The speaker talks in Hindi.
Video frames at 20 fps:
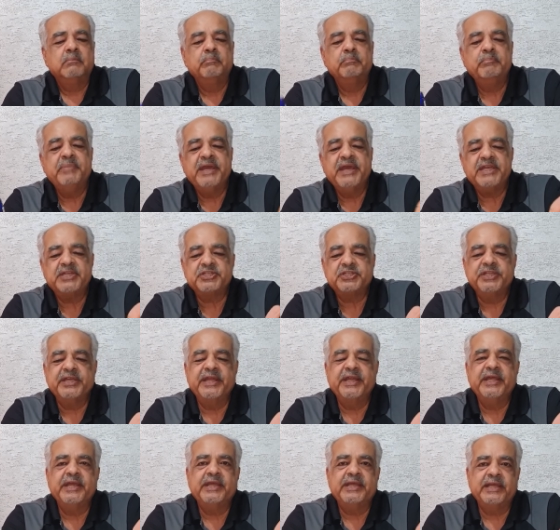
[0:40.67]
बेच
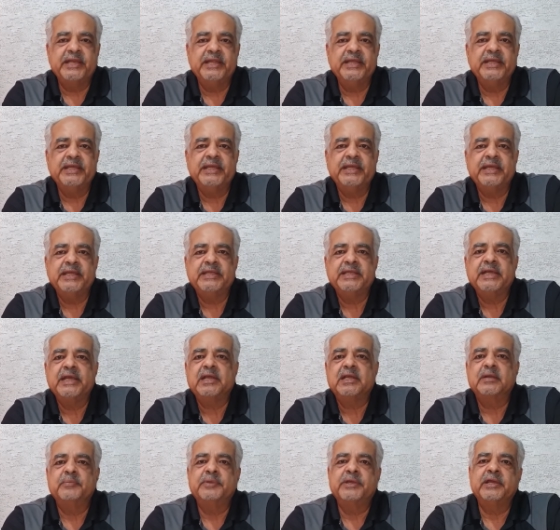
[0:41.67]
देने के लिए या
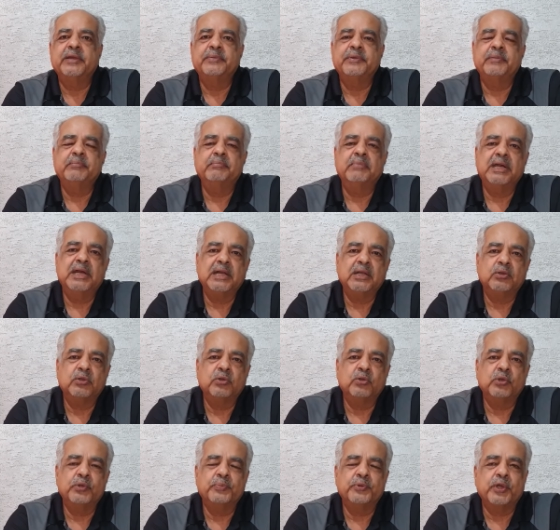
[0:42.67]
कभी कभी माँ को
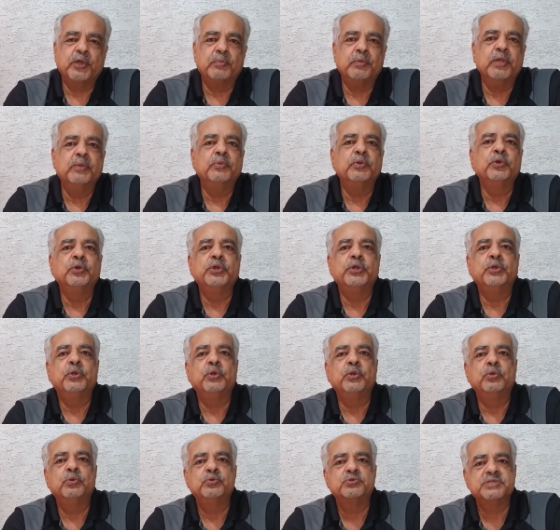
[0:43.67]
कोई प्रॉब्लम हुई
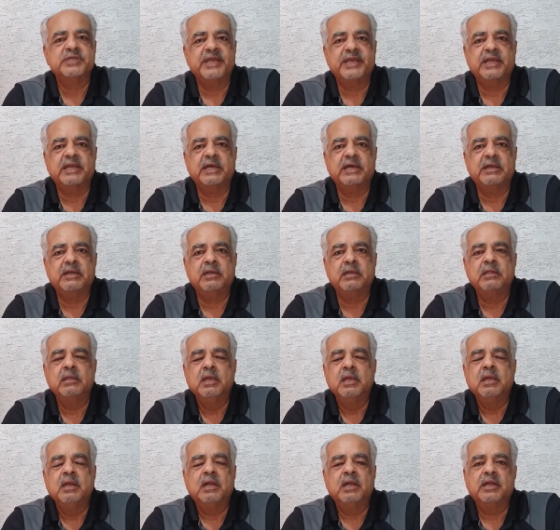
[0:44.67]
हो उसके कारण
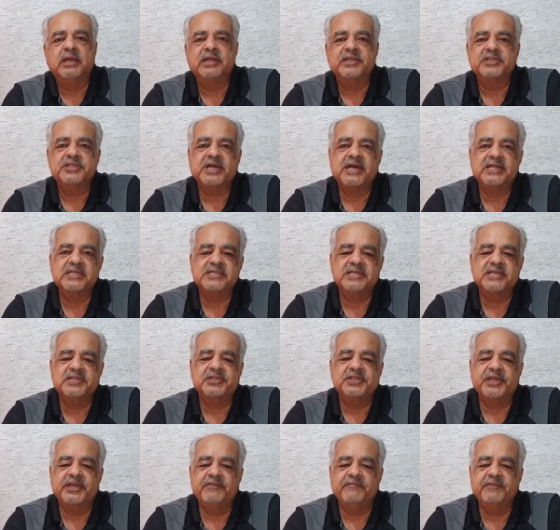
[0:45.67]
अगर चार से
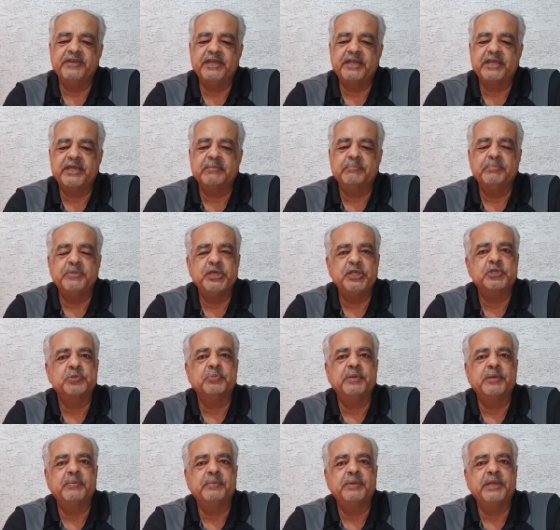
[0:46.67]
छः वीक के बीच
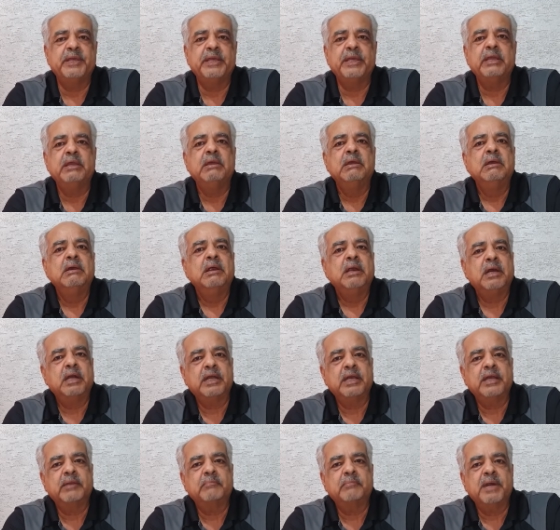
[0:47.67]
में भी
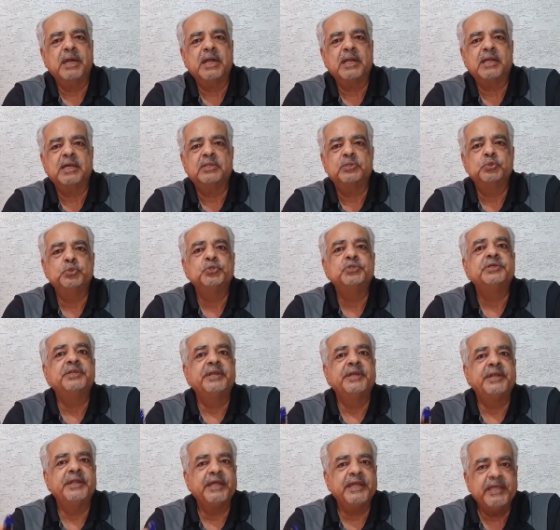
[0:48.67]
अगर माँ का दूध
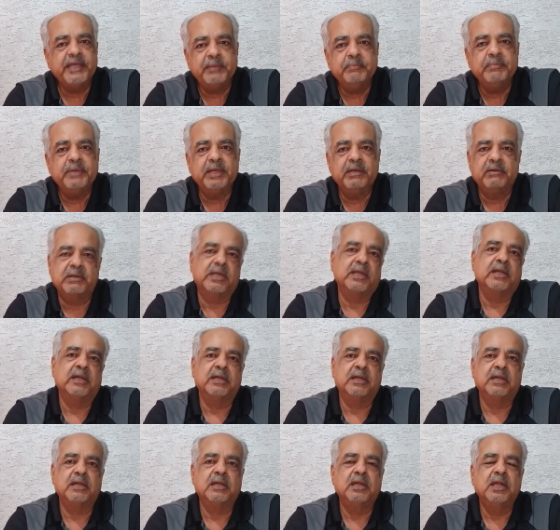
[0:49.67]
नहीं मिल
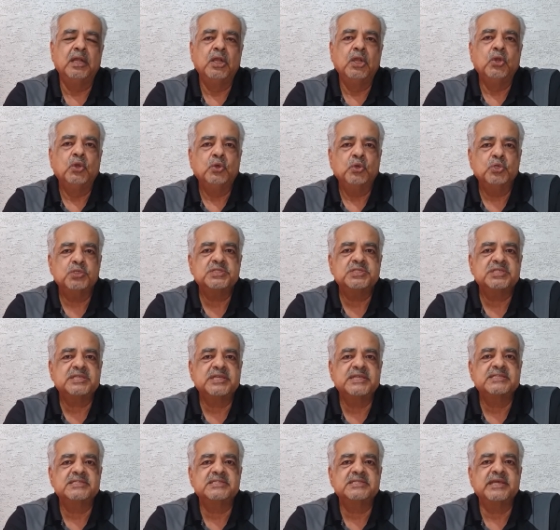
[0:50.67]
रहा उस
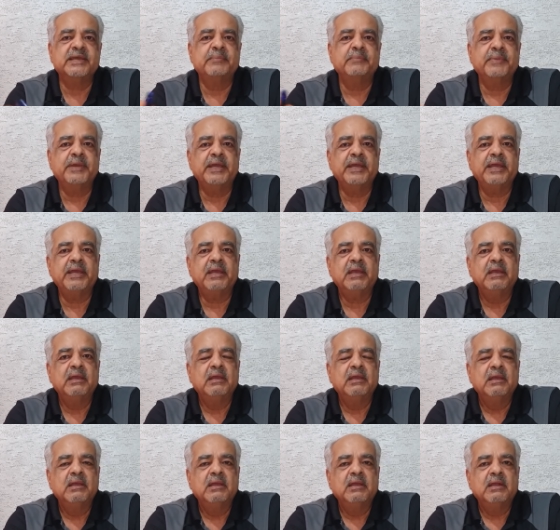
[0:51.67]
किस्से में
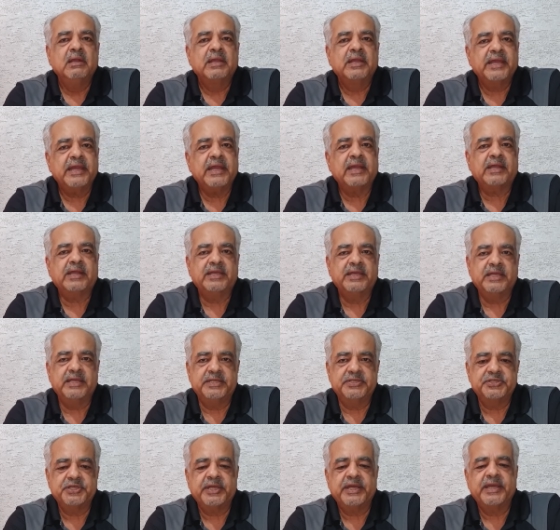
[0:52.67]
क्या किया
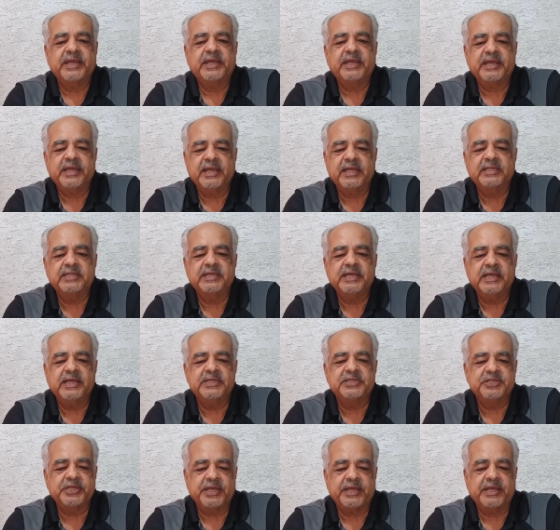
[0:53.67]
जाए क्या दिया
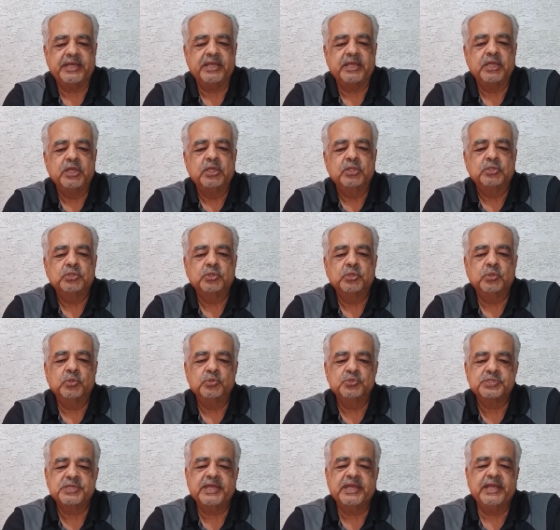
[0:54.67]
जाए तो
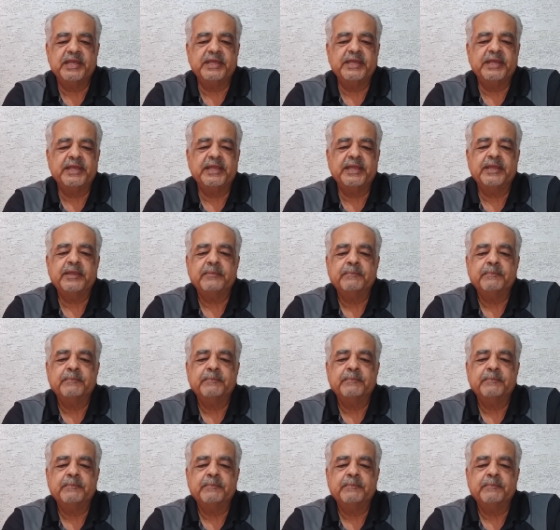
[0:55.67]
उसके लिए